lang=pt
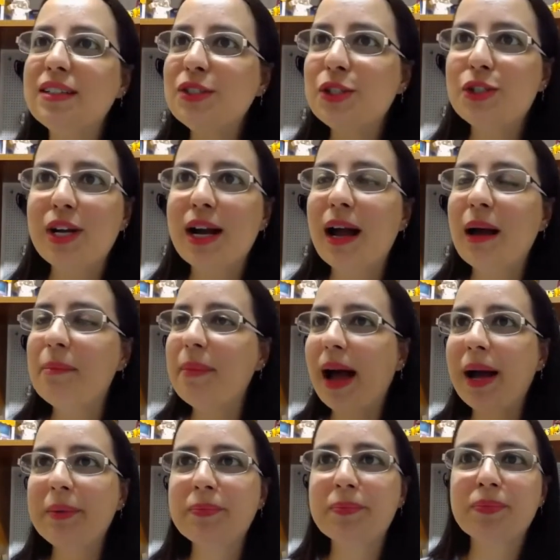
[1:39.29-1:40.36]
Antes de
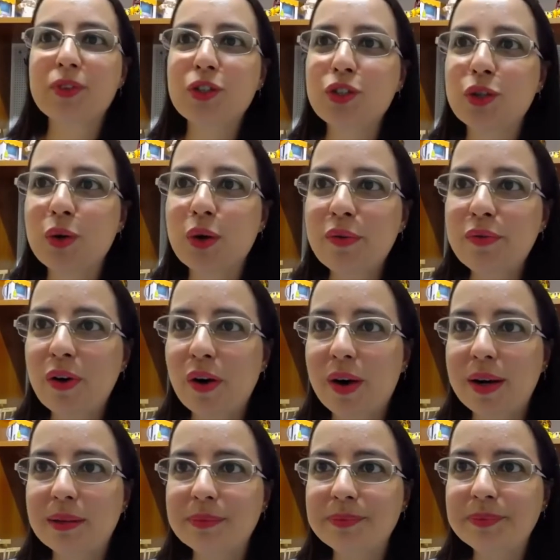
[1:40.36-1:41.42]
acabar, jogo
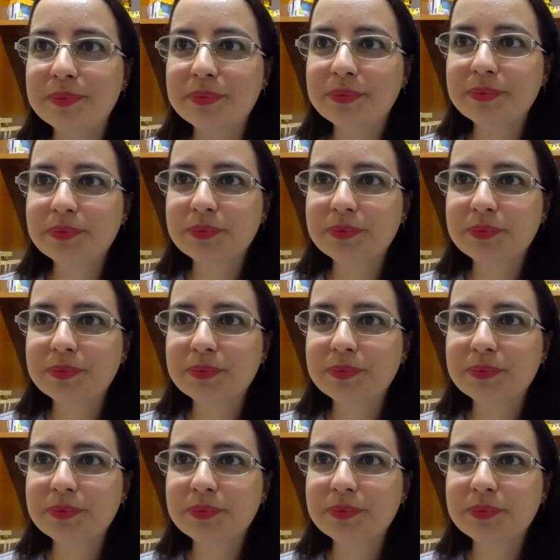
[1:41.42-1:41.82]
fora.